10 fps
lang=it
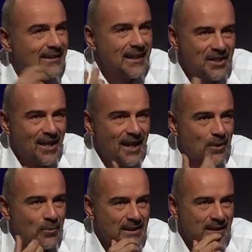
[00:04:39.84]
di
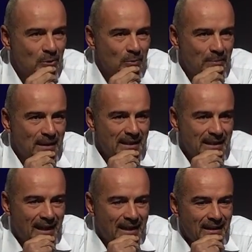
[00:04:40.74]
lasciare questa
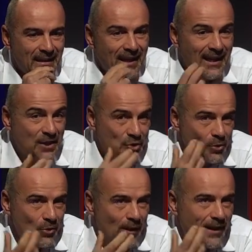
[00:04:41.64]
compagnia e
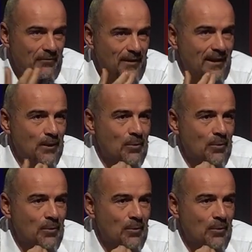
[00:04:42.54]
solo alla fine,